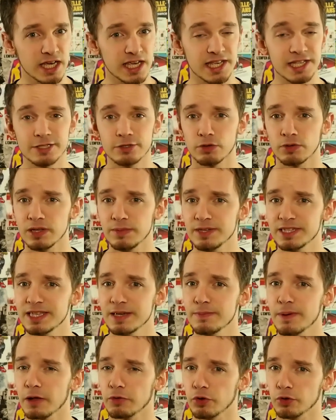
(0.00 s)
Ils sont limités
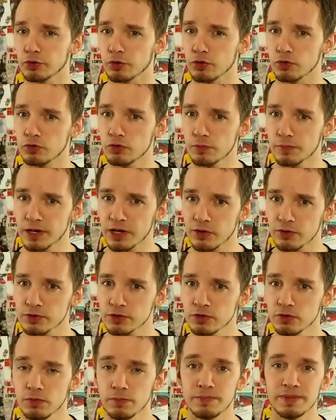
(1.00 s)
par notre
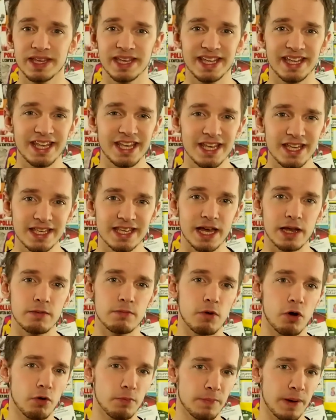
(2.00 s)
compréhension mais
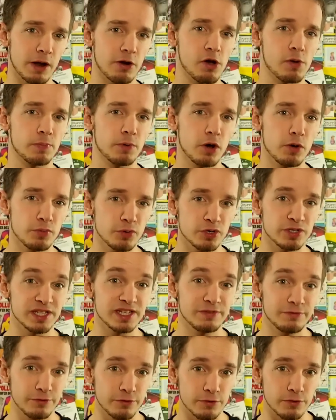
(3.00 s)
également par leurs propres
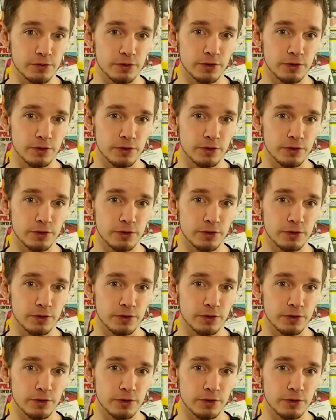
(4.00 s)
défauts.